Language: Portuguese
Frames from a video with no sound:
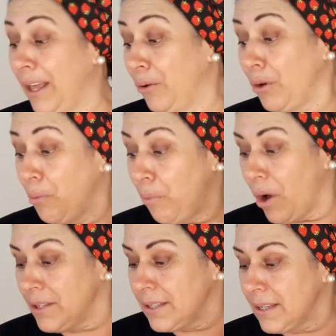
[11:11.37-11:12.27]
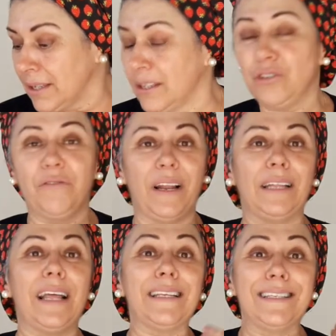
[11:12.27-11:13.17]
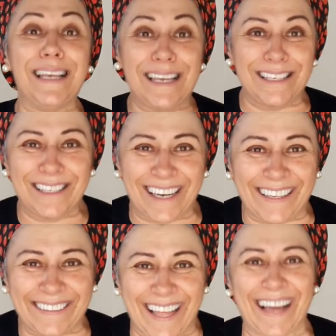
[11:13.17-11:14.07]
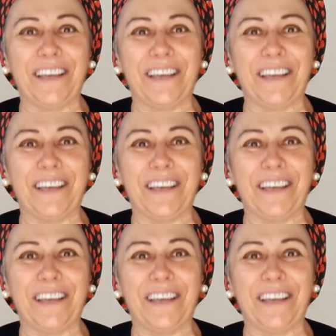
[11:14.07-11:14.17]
Eu não posso esquecer de falar da Cíntia, tá?